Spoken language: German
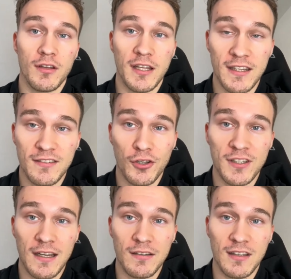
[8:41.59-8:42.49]
Jetzt
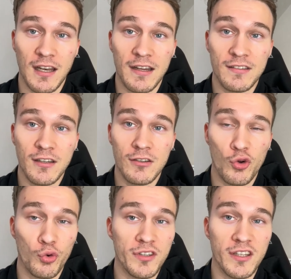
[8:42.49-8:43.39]
sollte alles klar sein
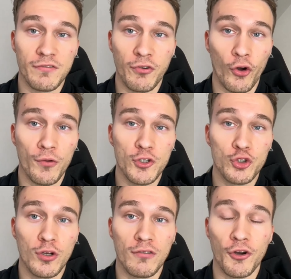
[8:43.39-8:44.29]
und ich freue mich
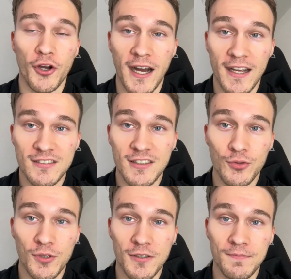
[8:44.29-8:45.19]
schon auf eure
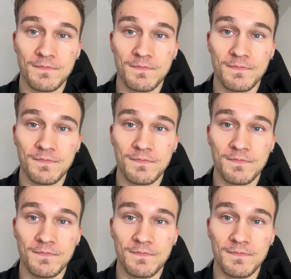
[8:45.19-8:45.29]
Einsendungen.